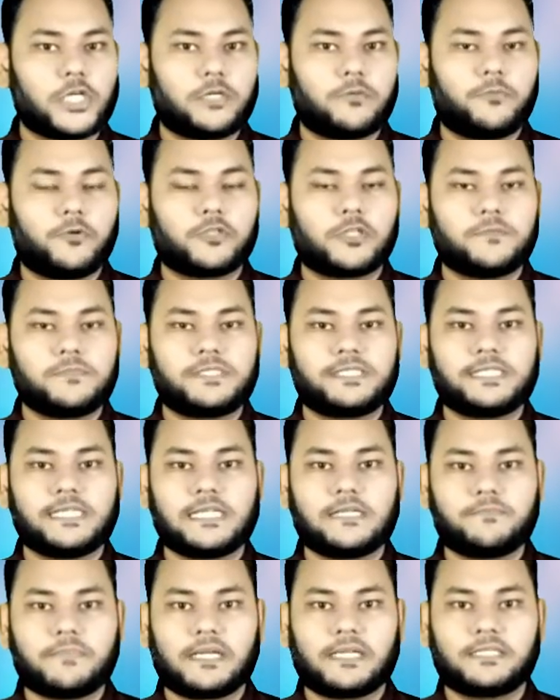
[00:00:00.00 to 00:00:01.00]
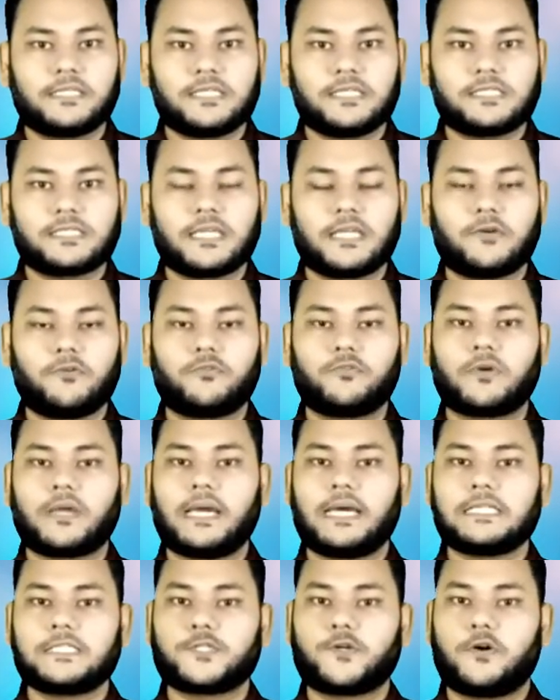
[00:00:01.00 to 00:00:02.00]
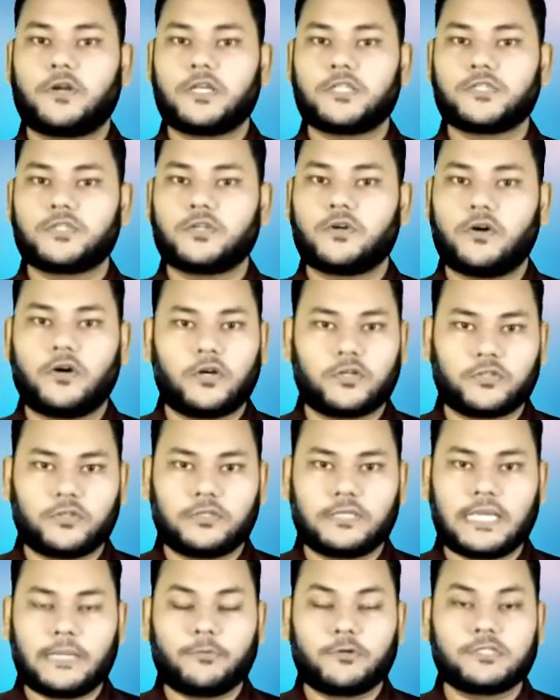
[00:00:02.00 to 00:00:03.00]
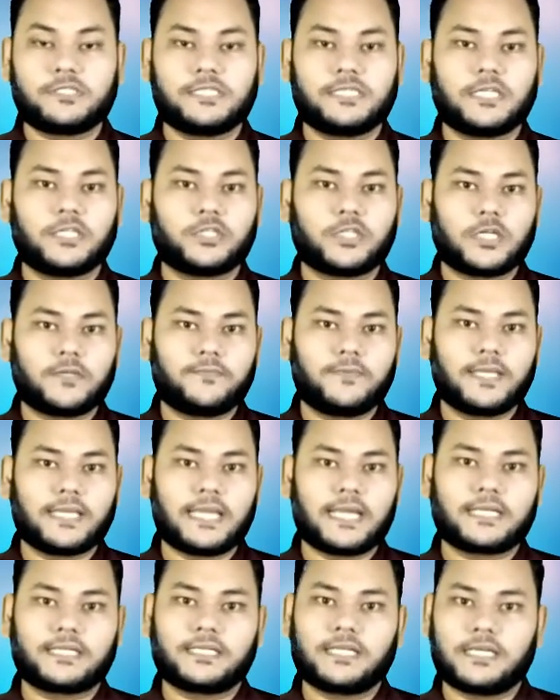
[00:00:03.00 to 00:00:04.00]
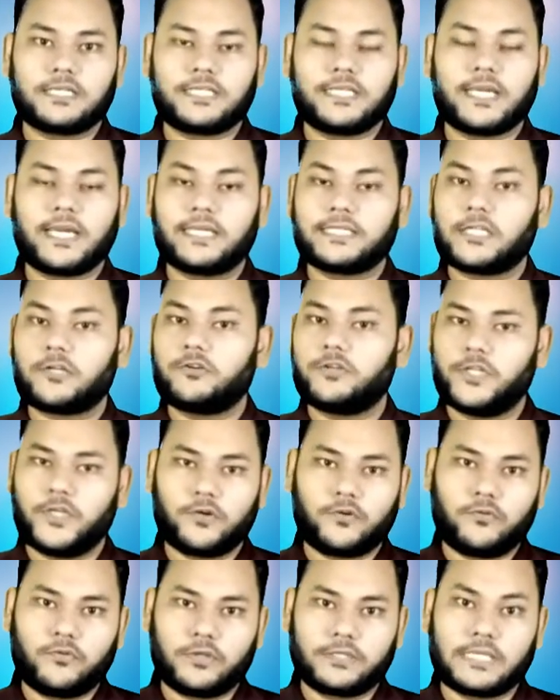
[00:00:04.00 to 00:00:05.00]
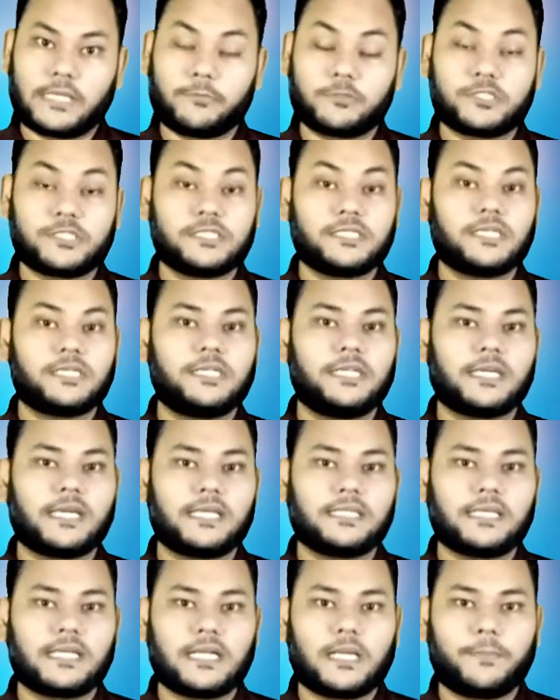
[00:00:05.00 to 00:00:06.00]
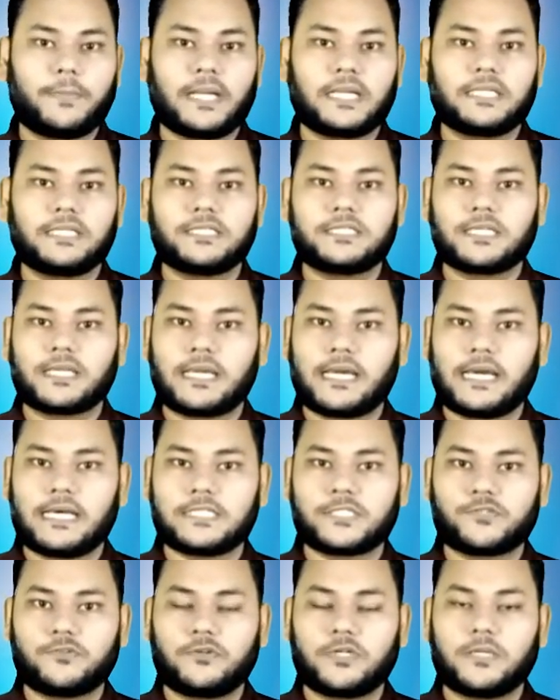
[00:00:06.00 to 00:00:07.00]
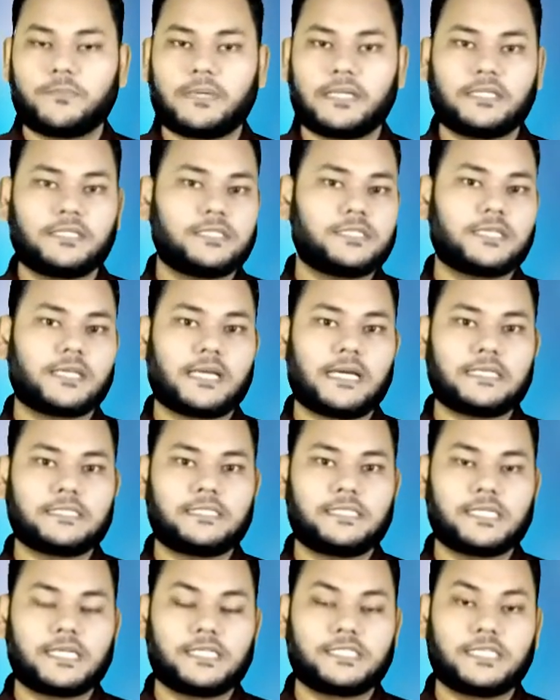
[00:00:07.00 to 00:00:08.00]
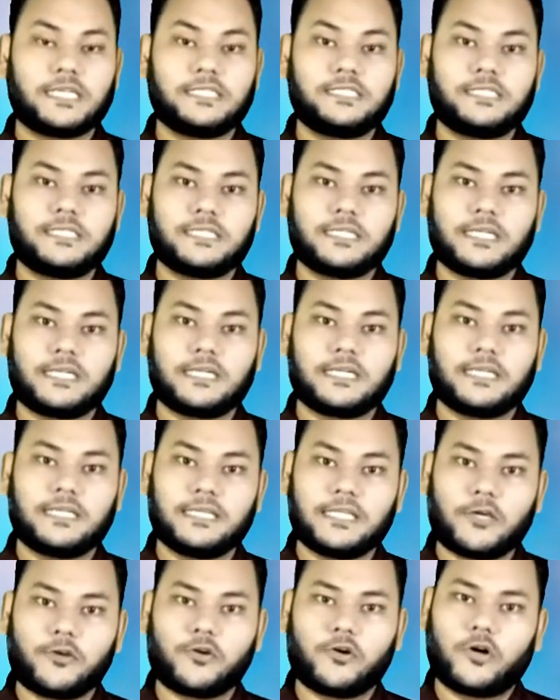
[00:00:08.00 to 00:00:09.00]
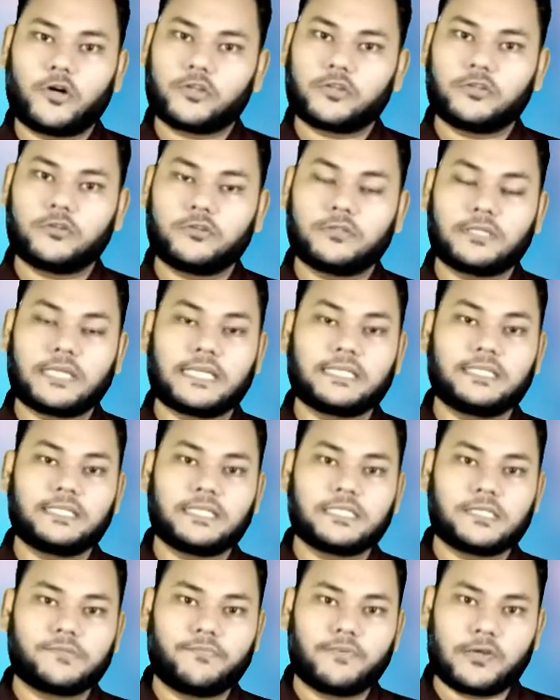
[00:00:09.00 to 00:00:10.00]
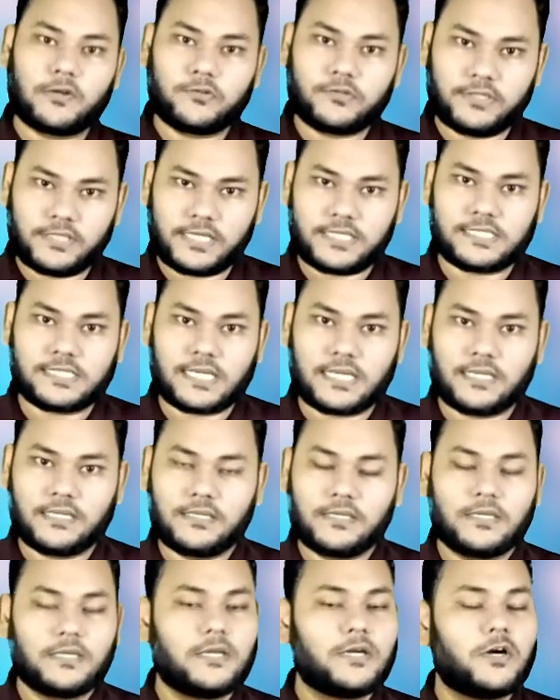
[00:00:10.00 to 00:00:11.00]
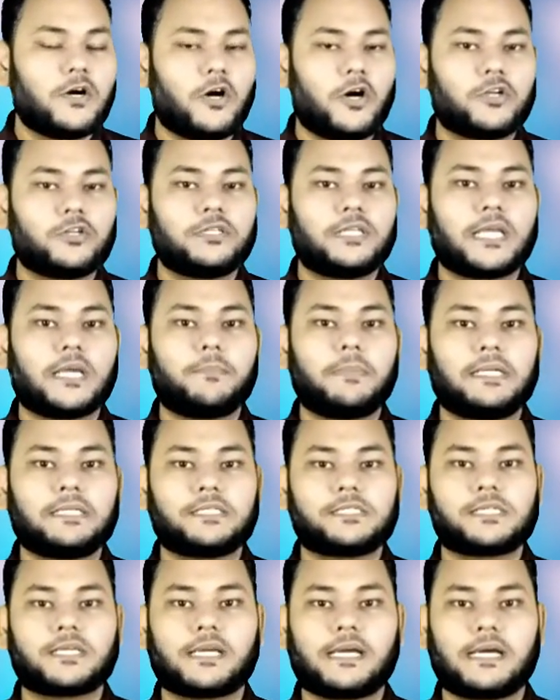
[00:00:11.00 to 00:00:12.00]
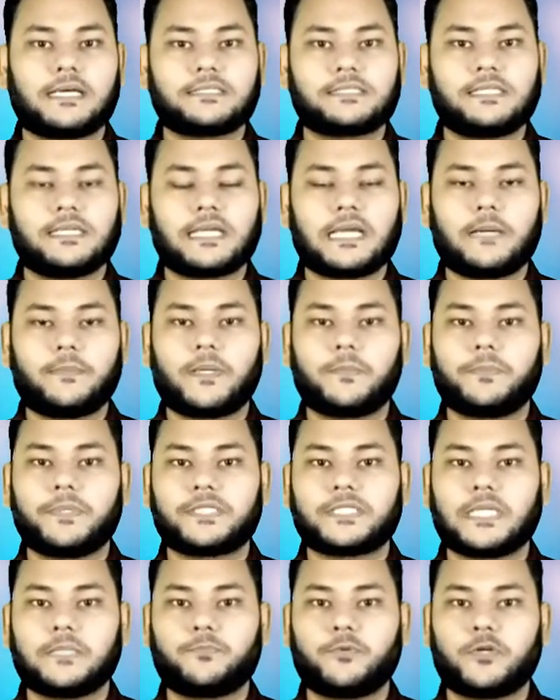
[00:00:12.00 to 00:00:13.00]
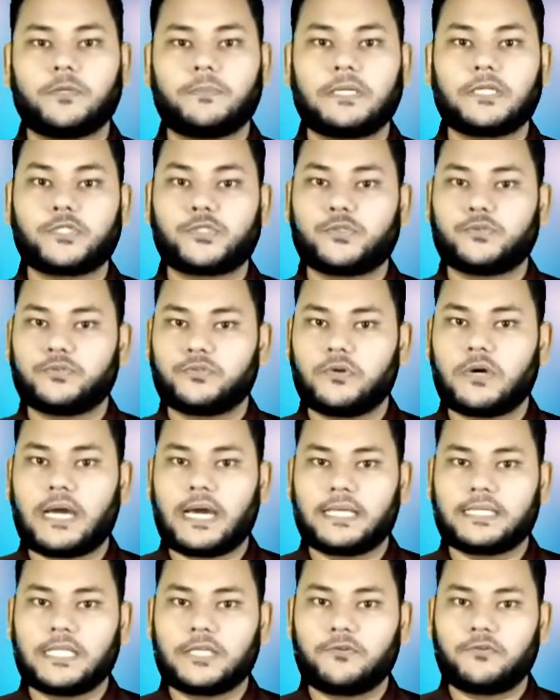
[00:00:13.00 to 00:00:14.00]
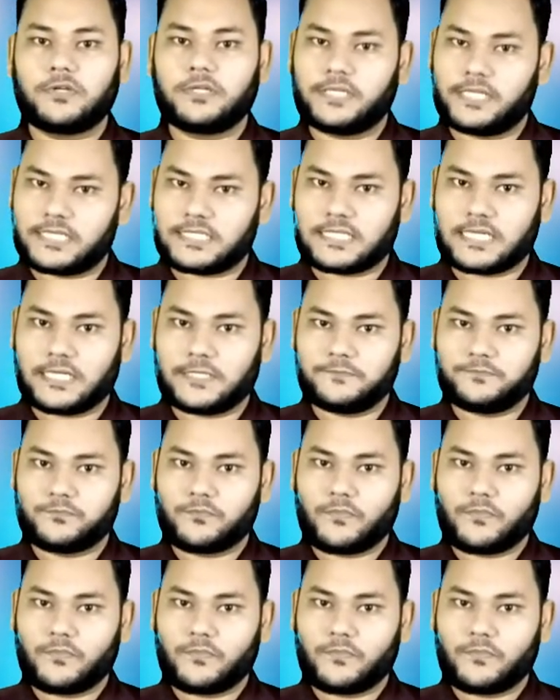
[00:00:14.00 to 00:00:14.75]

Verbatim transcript: সর্বপ্রথম চীন বাংলাদেশকে কোনো কাজ করার জন্য অর্থ দেয় এবং চীনের তরফ থেকে একটা ঠিকাদারও নিয়োগ করে দেয় এবং চীনের ঠিকাদাররা বাংলাদেশে কাজ করে বাংলাদেশের কাজ থেকে সেই চীনের ঋণ দেওয়ার অর্থ তাদের দেশে ফেরত নিয়ে যায় অন্যদিকে বাংলাদেশের কাছ থেকে আবার বিশাল পরিমাণে সুদও আদায় করে নিয়ে যায়